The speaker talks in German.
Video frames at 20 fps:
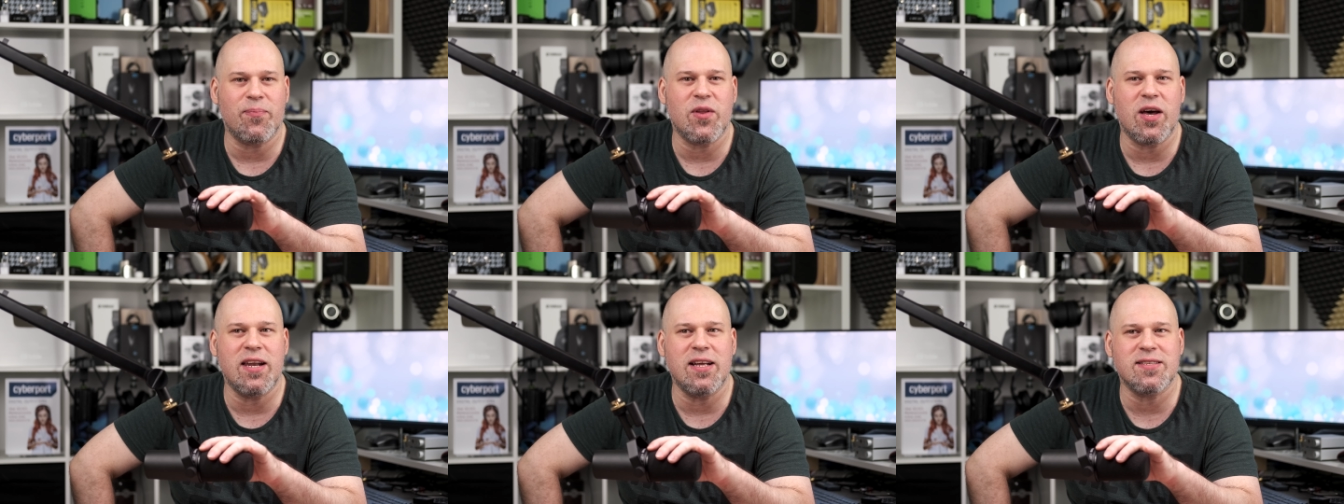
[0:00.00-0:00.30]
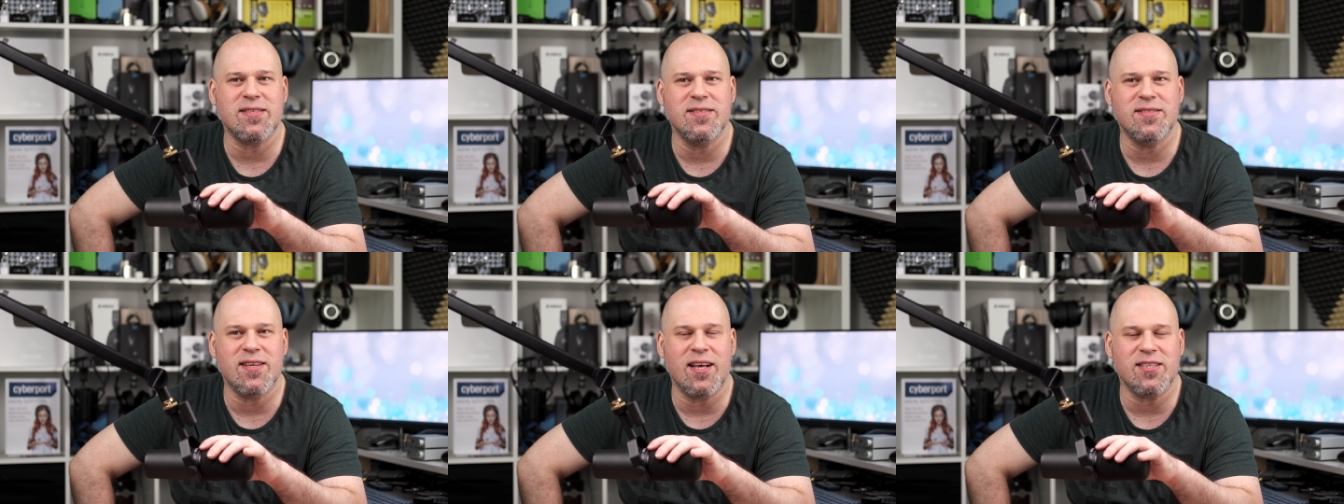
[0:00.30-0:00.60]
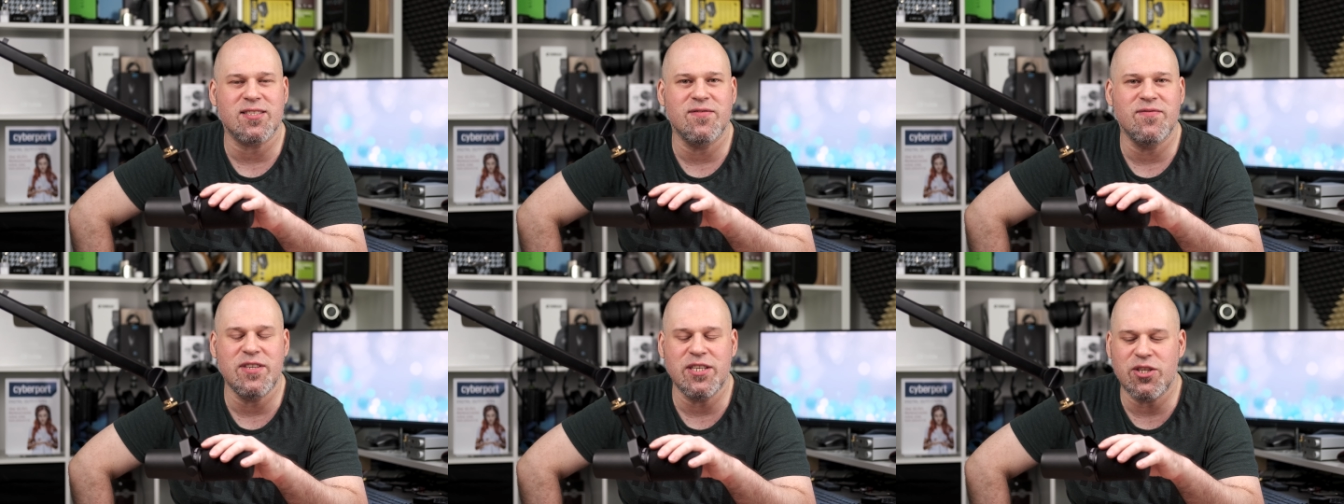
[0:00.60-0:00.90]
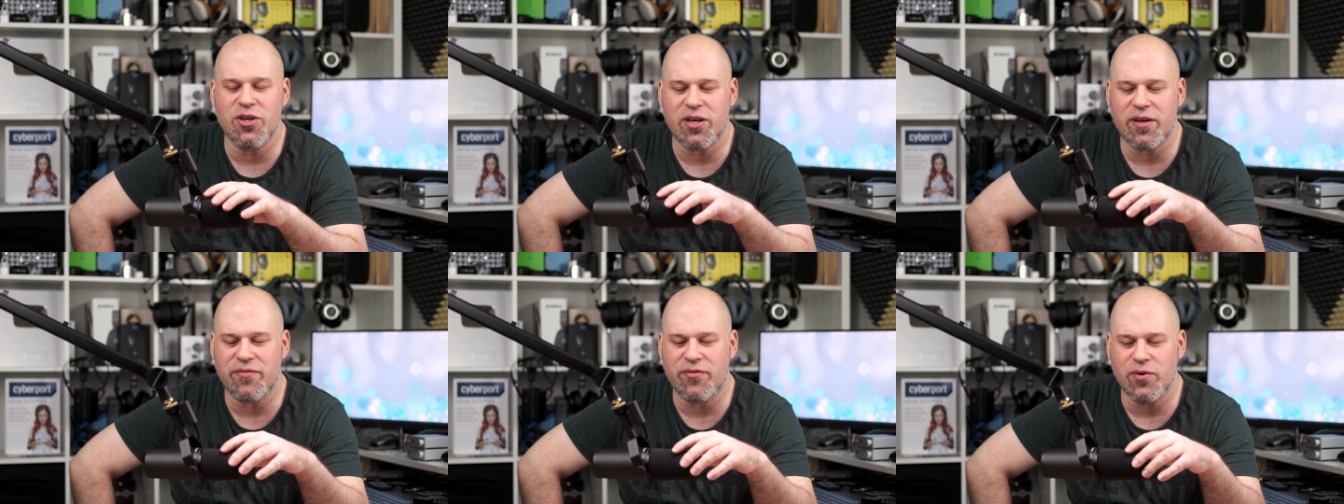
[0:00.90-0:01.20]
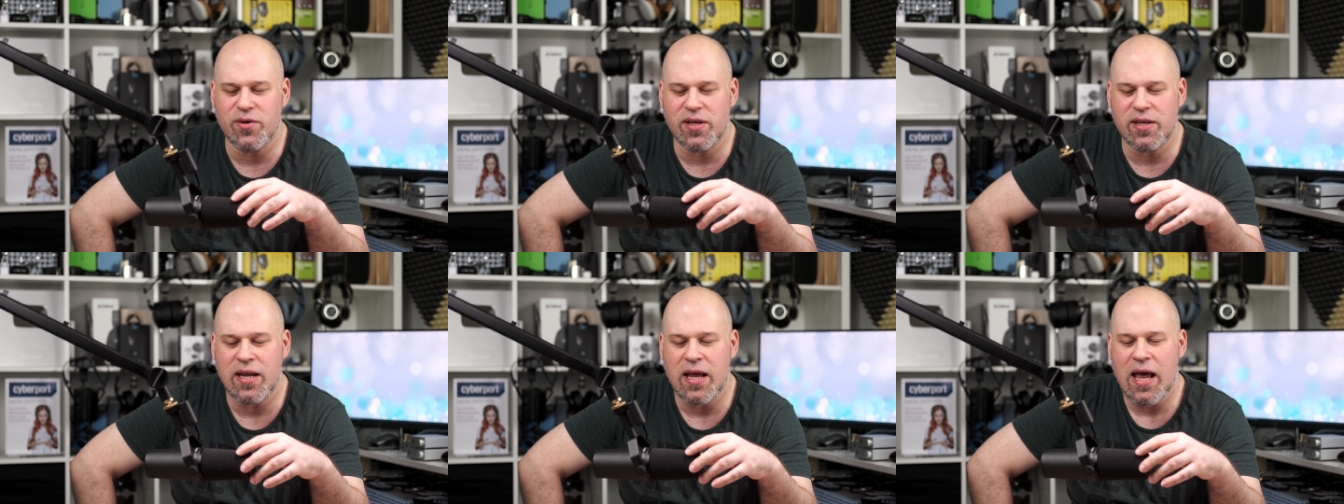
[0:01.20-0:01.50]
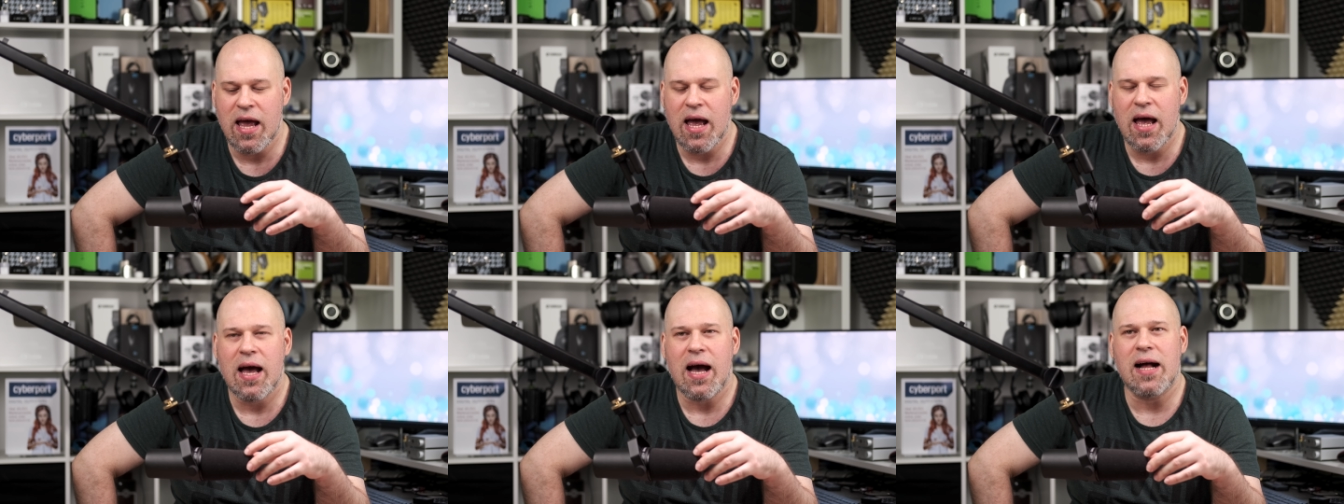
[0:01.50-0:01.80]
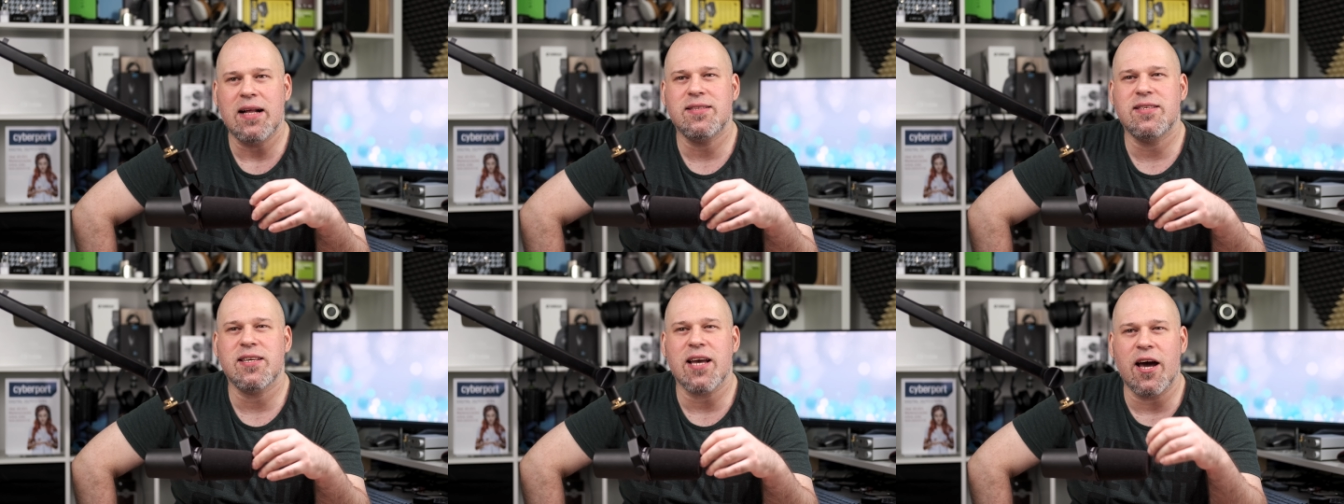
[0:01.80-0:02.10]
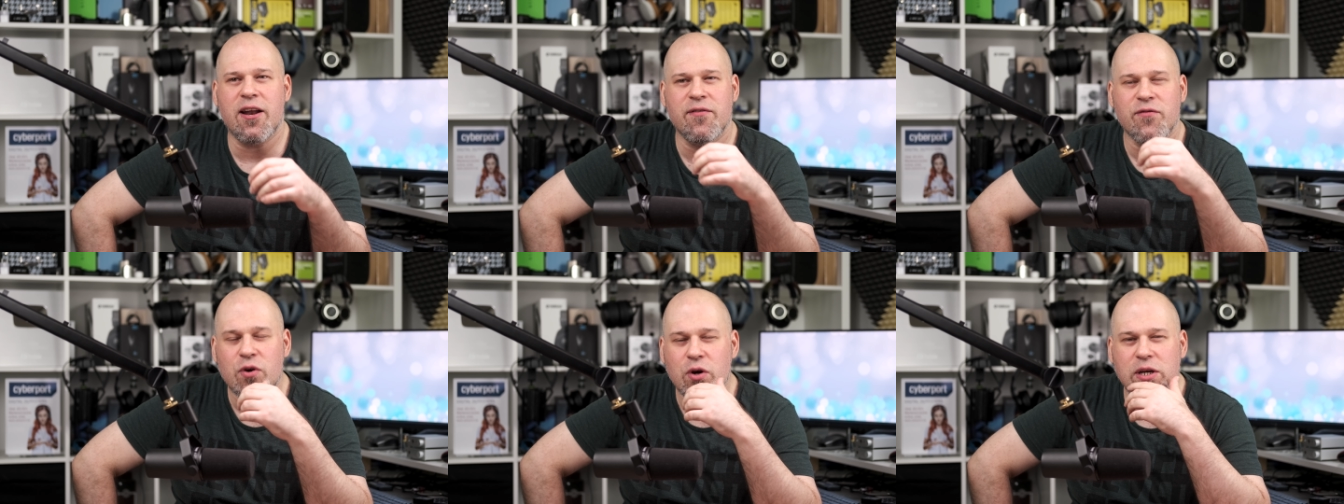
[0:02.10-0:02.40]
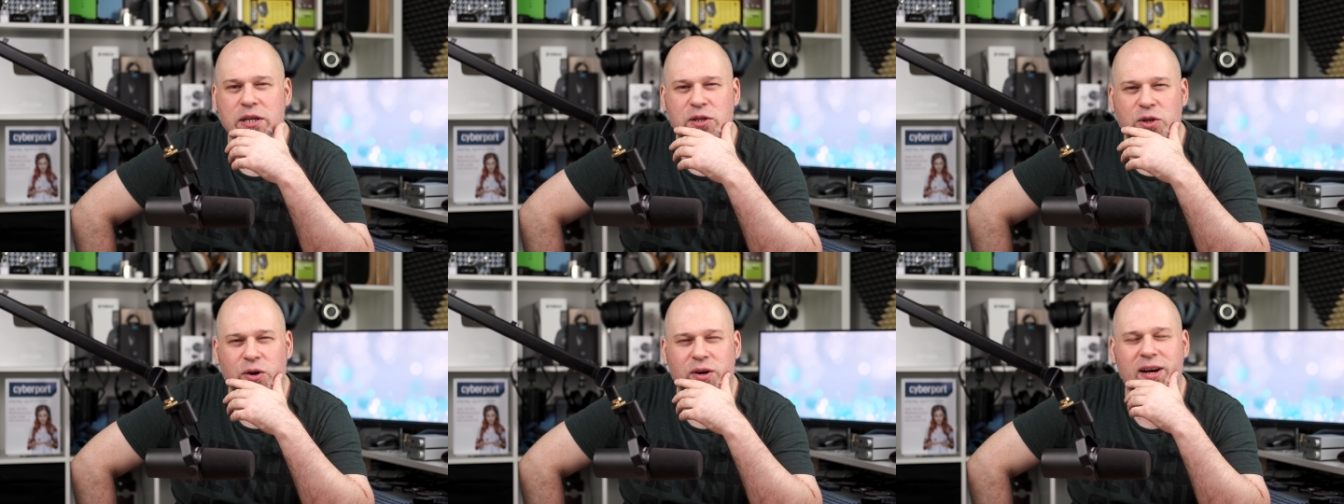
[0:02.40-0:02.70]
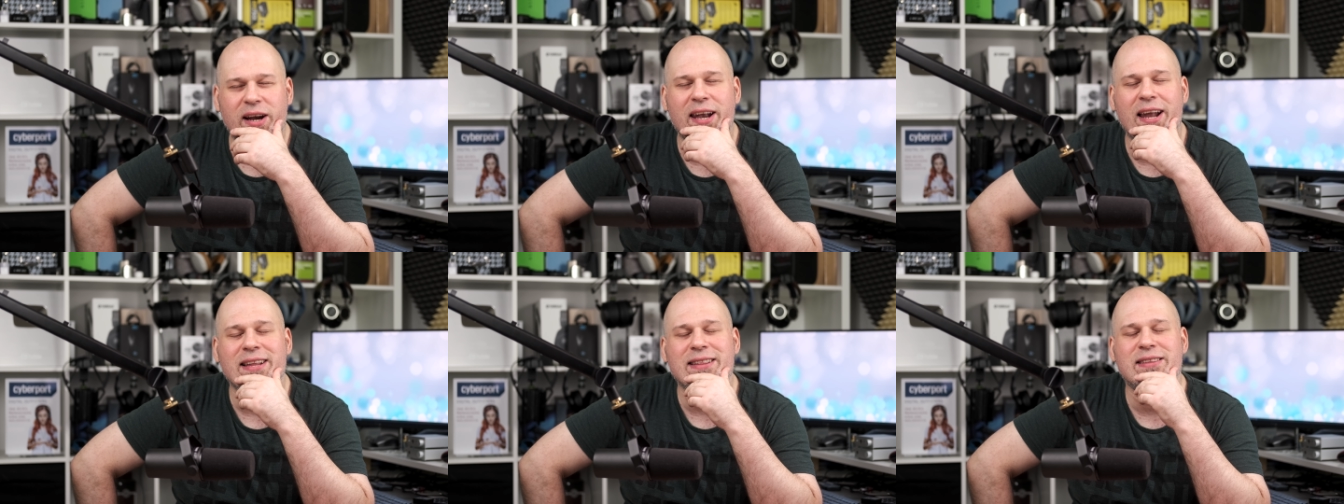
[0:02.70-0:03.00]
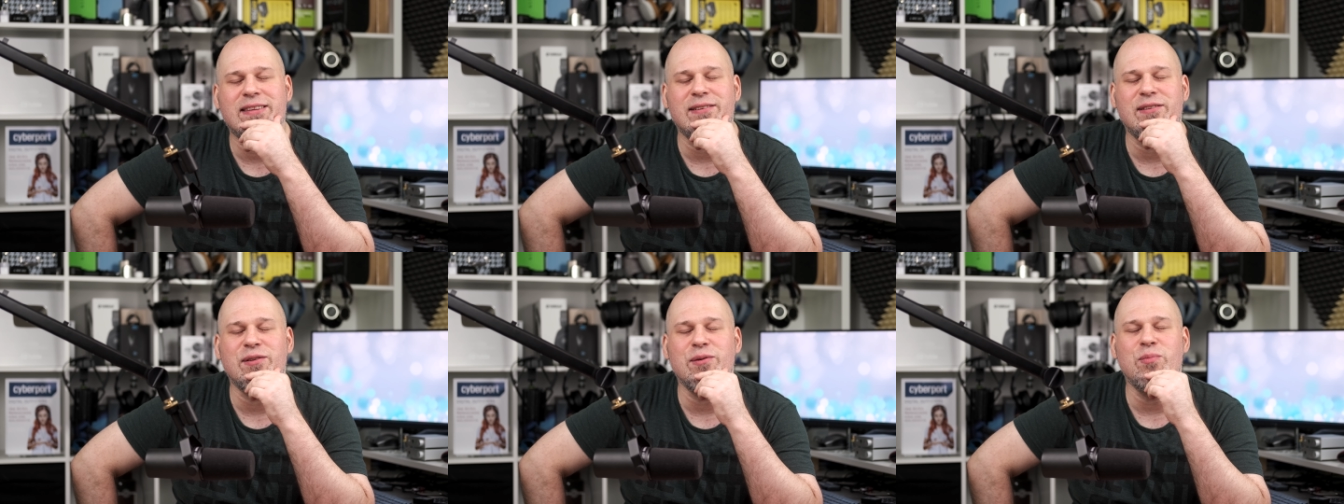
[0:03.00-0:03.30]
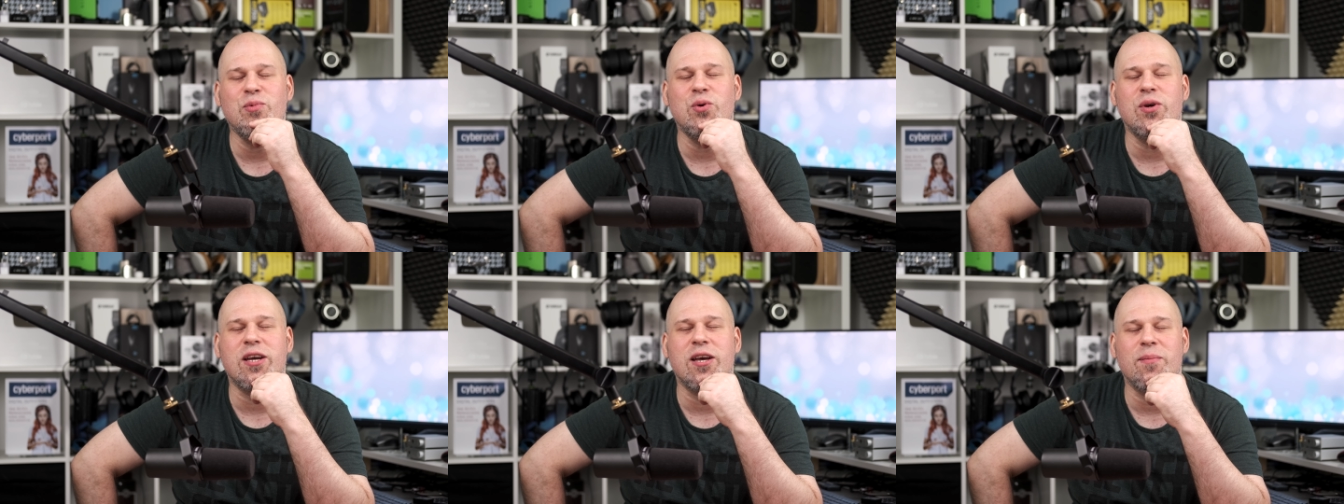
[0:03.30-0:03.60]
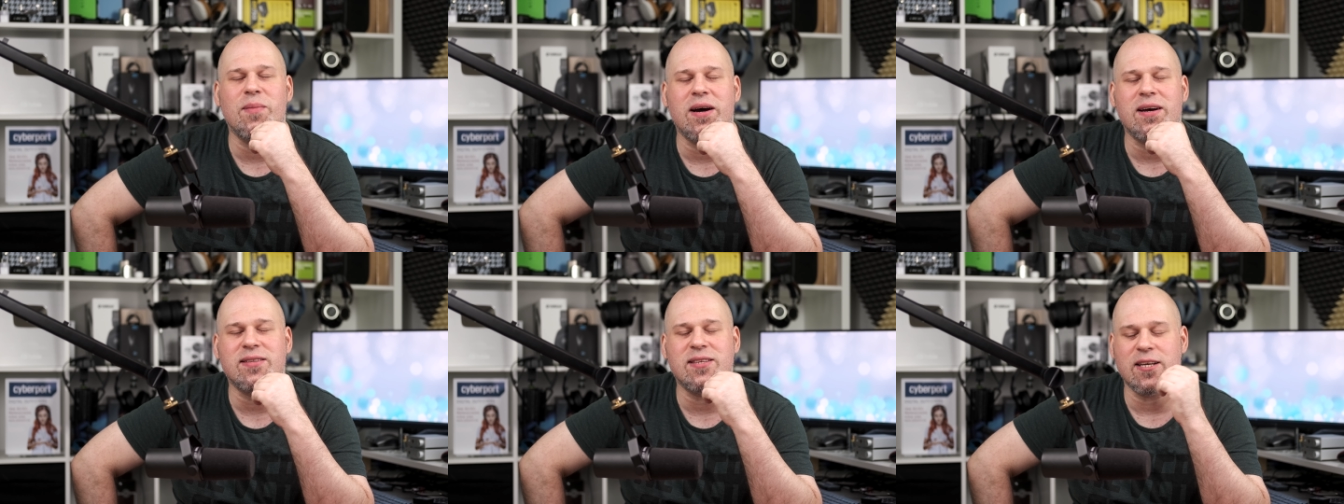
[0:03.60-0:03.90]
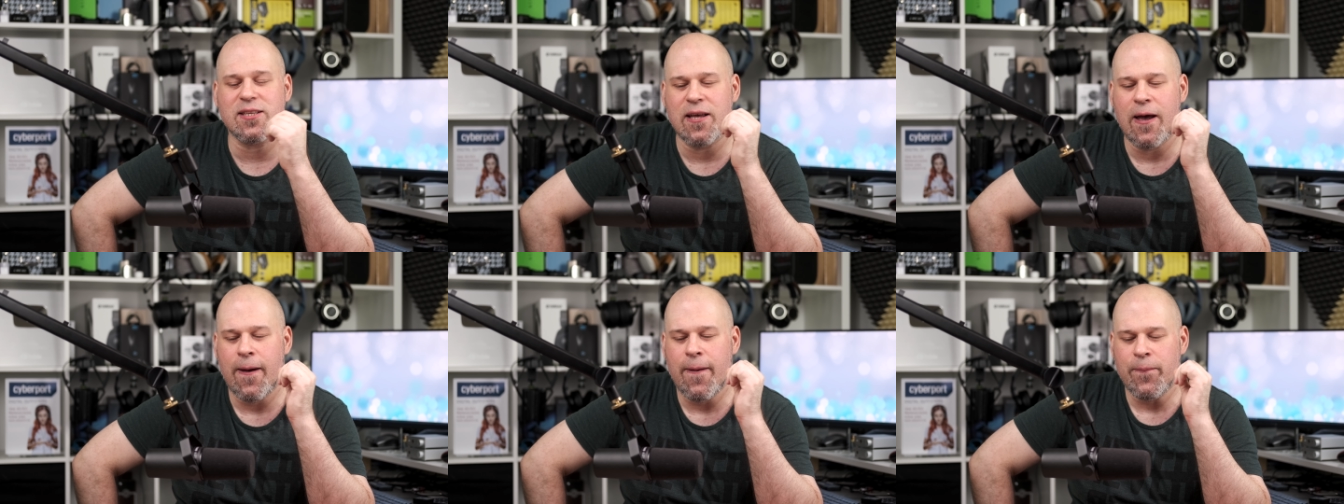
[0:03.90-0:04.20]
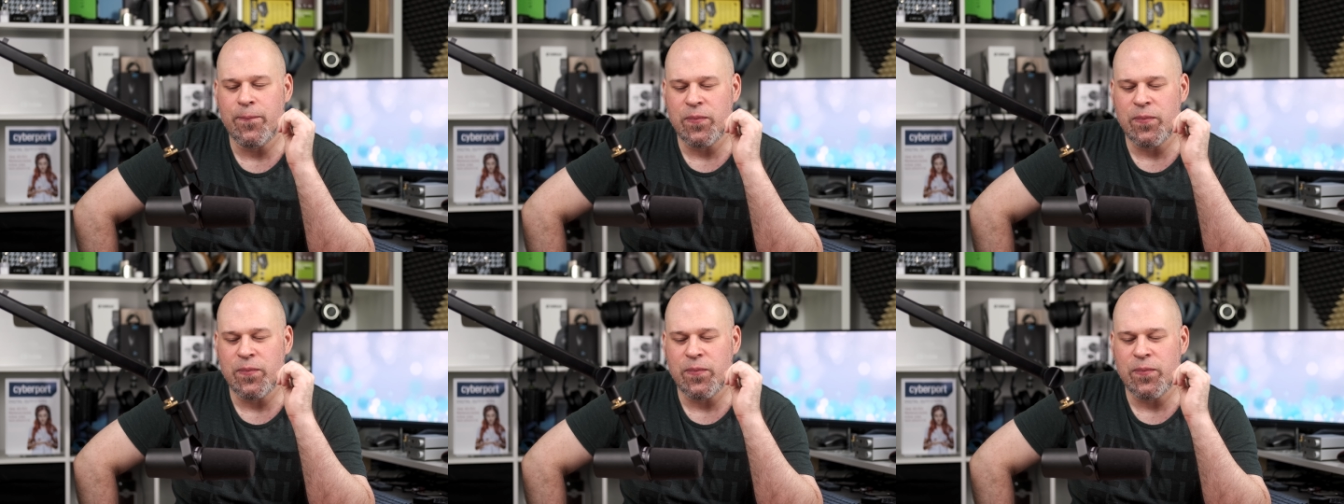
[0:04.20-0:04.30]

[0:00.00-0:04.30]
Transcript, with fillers: habe da letztens erst ein Video gefunden, als sich eine wirklich doch glatt die Mühe gemacht hat,